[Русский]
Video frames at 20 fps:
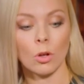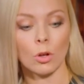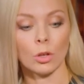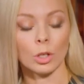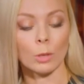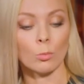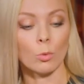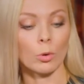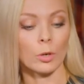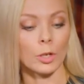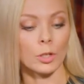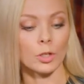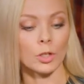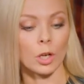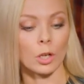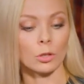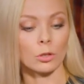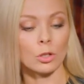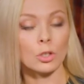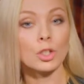Ему
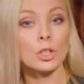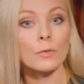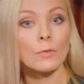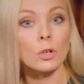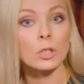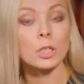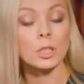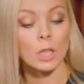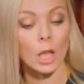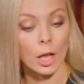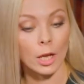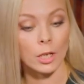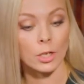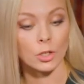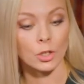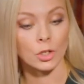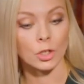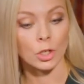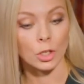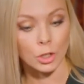кричат, ты чего
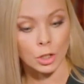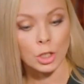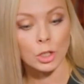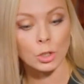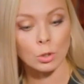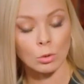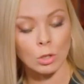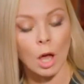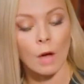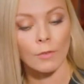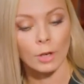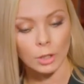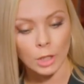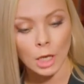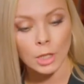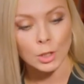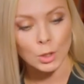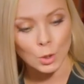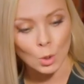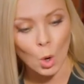стоишь? Иди сюда,
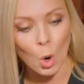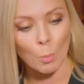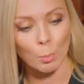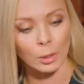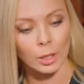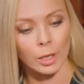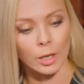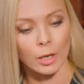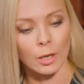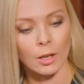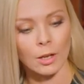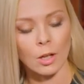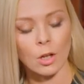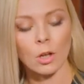вода теплая.